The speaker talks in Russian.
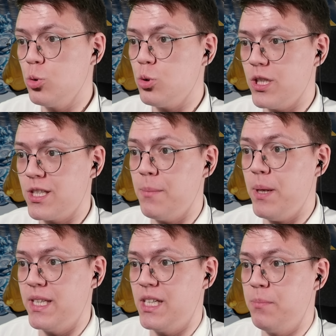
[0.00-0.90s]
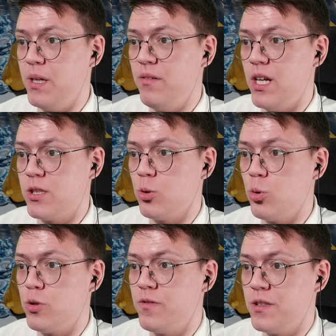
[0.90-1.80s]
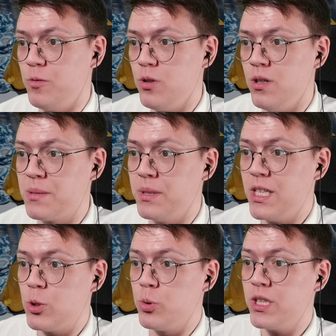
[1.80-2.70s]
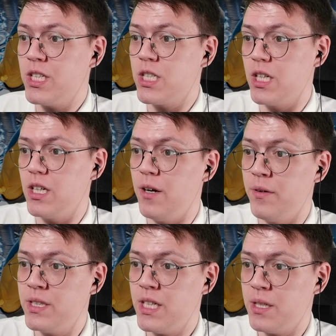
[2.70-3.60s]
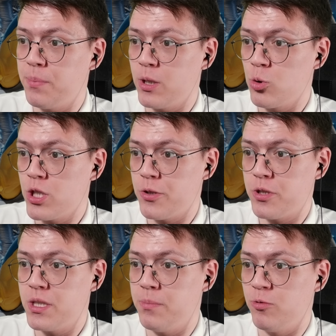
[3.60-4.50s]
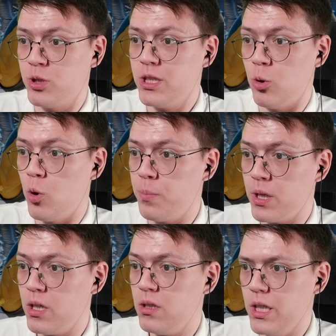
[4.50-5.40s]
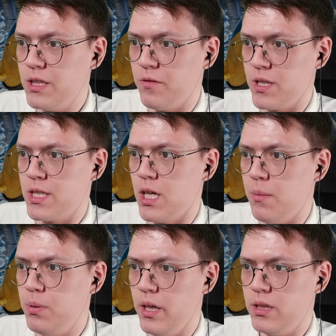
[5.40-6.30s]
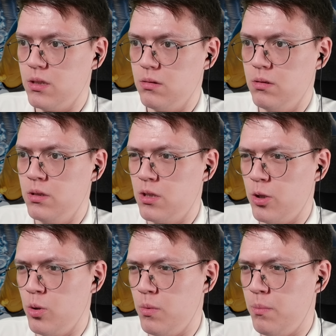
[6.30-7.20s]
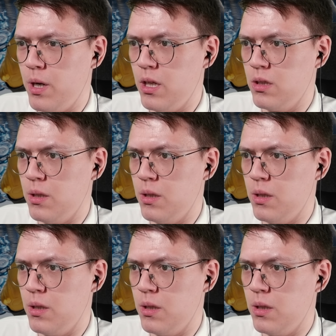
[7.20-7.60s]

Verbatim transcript: Тут у нас опять-таки появляется куча всего. Смотрите, у них даже аватарки прогружаются. Типа вот это опера, это WhatsApp, а это интервью Mobile